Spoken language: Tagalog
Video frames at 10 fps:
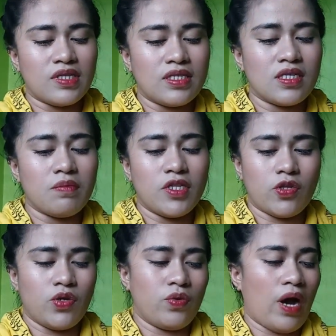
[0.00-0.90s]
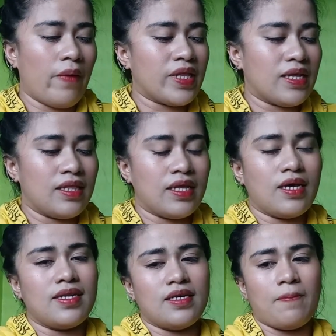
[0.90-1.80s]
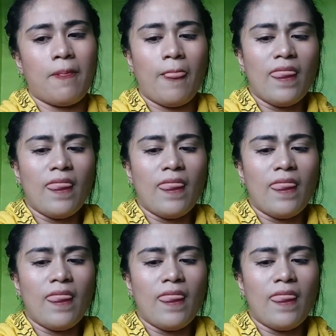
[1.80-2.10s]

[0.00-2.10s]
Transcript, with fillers: what does it mean to you? Awit, ganda yan eh.